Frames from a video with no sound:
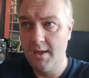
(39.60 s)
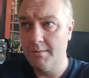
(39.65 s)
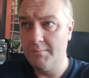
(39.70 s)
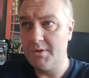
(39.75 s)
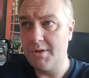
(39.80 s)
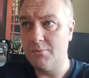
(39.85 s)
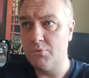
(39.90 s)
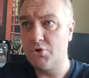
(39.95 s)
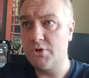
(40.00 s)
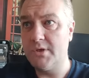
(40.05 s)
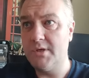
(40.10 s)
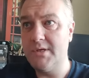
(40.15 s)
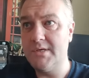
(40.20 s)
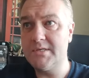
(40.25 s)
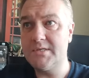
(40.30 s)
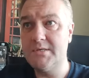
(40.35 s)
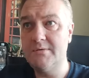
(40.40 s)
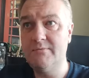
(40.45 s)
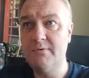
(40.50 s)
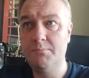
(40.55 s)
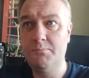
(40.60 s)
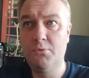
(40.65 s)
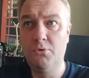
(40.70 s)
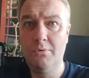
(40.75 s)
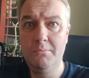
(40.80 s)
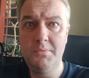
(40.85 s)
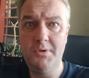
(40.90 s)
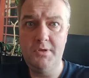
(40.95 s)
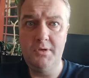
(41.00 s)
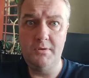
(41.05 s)
Потому что, если вы
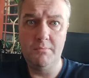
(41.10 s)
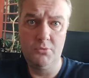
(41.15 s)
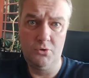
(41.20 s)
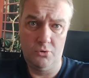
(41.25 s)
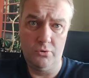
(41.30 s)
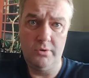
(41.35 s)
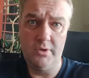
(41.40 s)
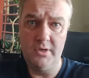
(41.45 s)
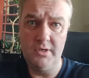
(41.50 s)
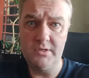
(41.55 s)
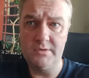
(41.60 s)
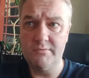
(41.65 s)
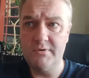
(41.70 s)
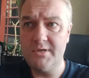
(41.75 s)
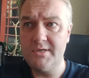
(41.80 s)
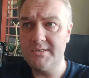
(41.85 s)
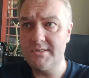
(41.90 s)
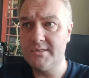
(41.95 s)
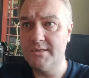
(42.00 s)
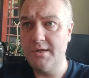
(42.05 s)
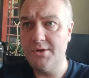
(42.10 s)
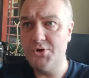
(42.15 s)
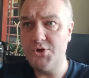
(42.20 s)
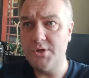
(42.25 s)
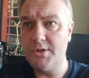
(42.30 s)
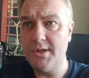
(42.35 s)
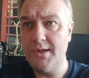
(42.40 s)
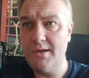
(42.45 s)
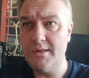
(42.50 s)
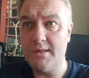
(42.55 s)
помните, многие из вас да,
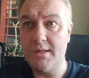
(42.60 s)
читали,